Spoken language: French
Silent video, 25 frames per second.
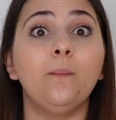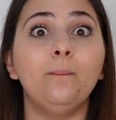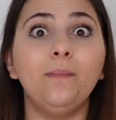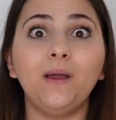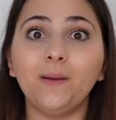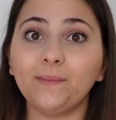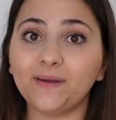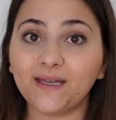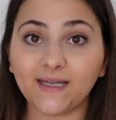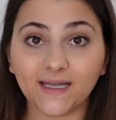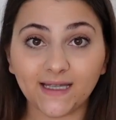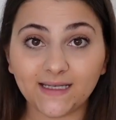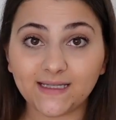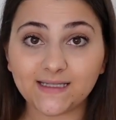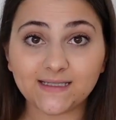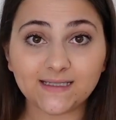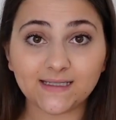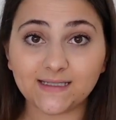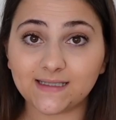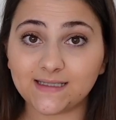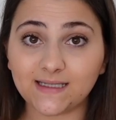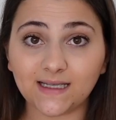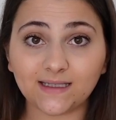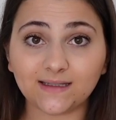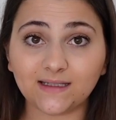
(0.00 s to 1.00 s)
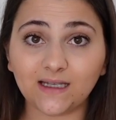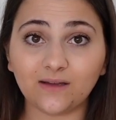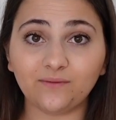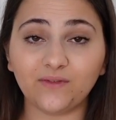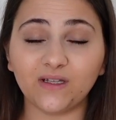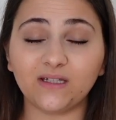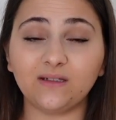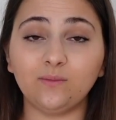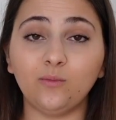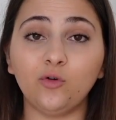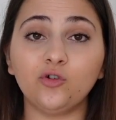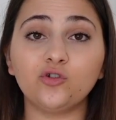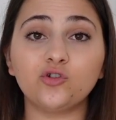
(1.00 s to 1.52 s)
même réaliser certains
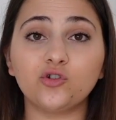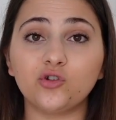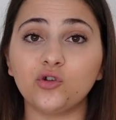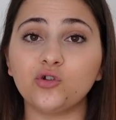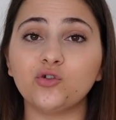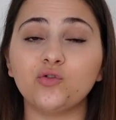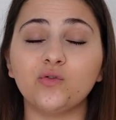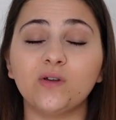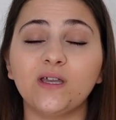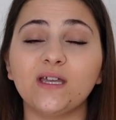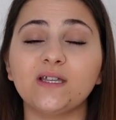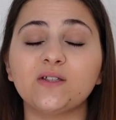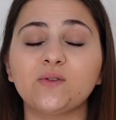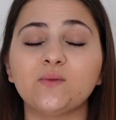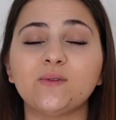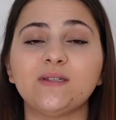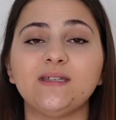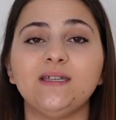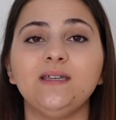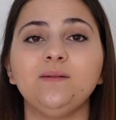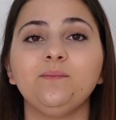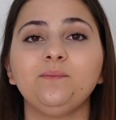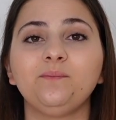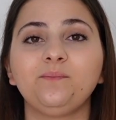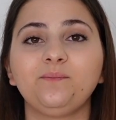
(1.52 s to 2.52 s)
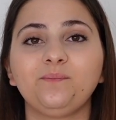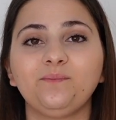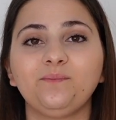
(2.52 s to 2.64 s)
vêtements sans aucun souci.